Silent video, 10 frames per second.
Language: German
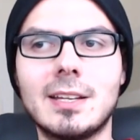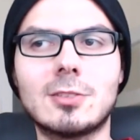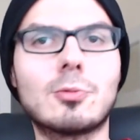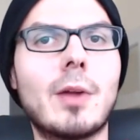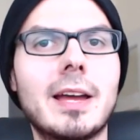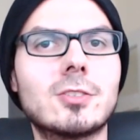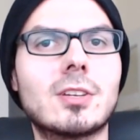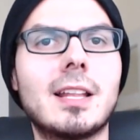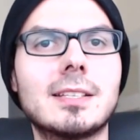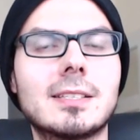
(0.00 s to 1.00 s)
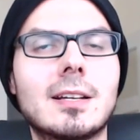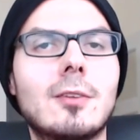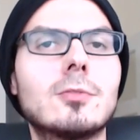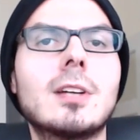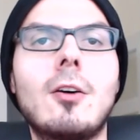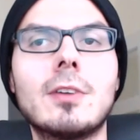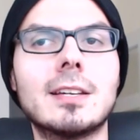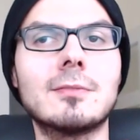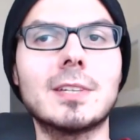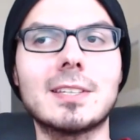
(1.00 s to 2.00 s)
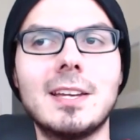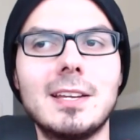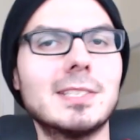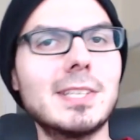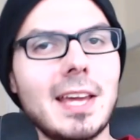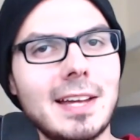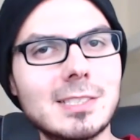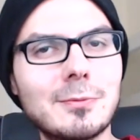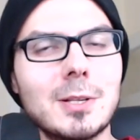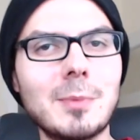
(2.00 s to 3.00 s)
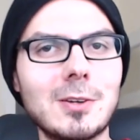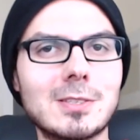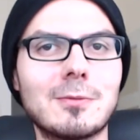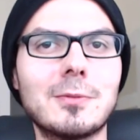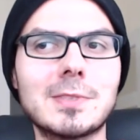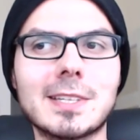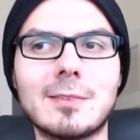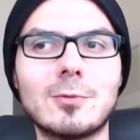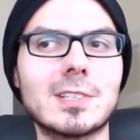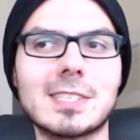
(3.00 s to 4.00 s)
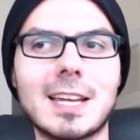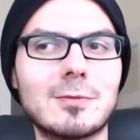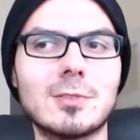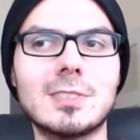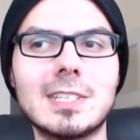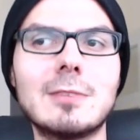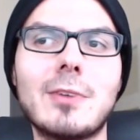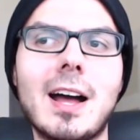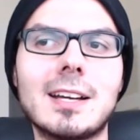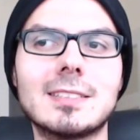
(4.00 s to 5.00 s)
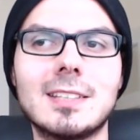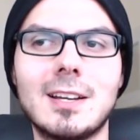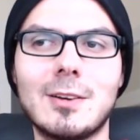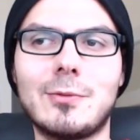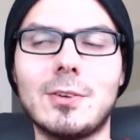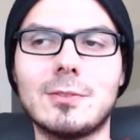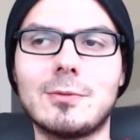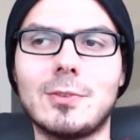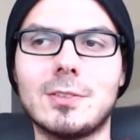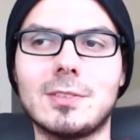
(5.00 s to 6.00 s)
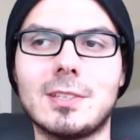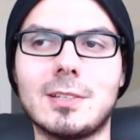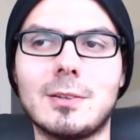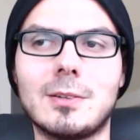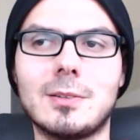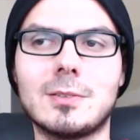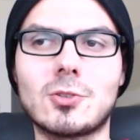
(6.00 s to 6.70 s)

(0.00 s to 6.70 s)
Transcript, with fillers: Trash, Klassiker oder auch irgendwelche Sicherheitsfilme aus den 50ern, wo gezeigt wurde, die Gefahren von, von äh,